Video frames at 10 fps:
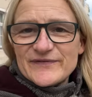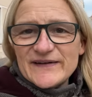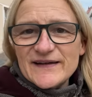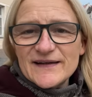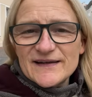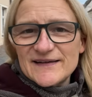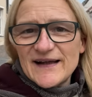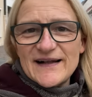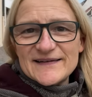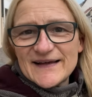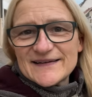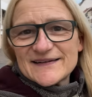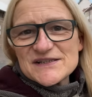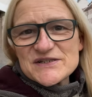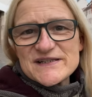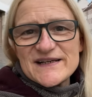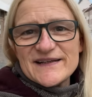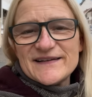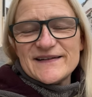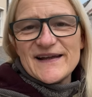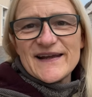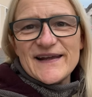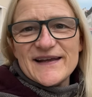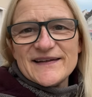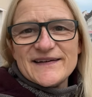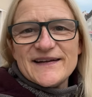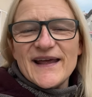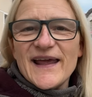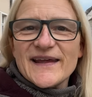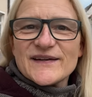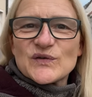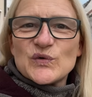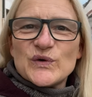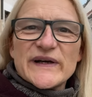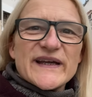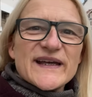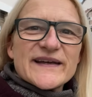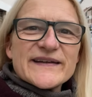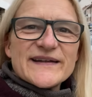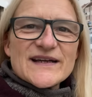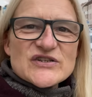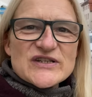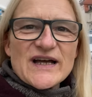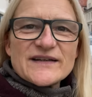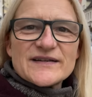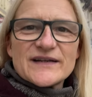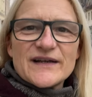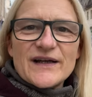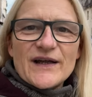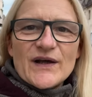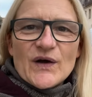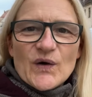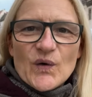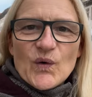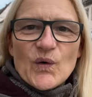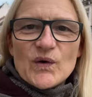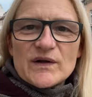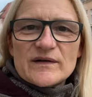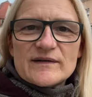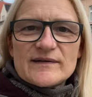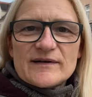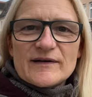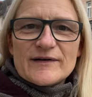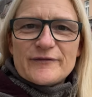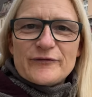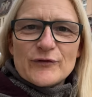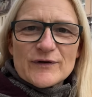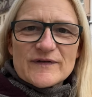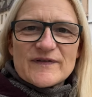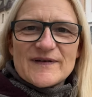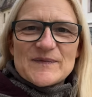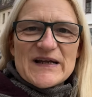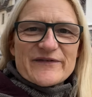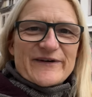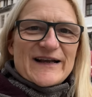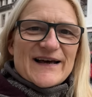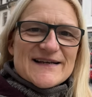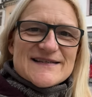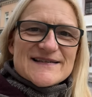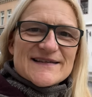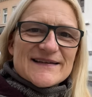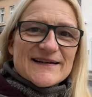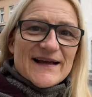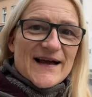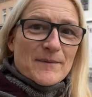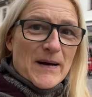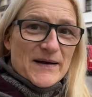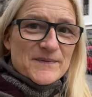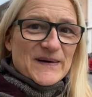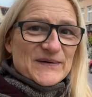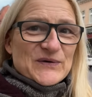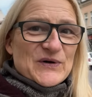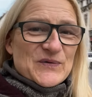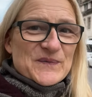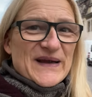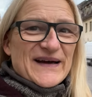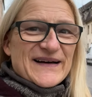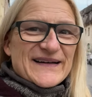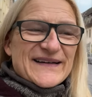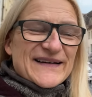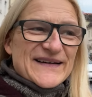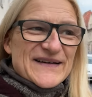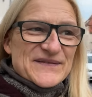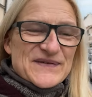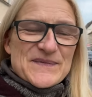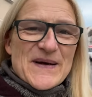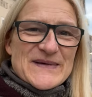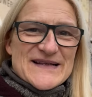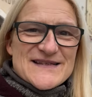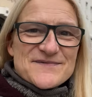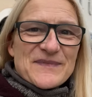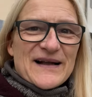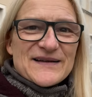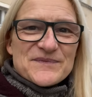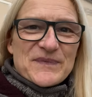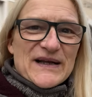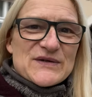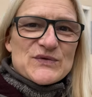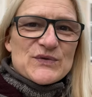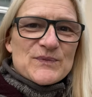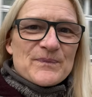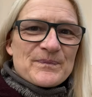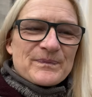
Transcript: wie in allen anderen Städten in der Gegend hier echt ruhig in der Stadt und wirkt ziemlich verlassen, aber immer noch mehr wie beim letzten Mal in Bad Düben.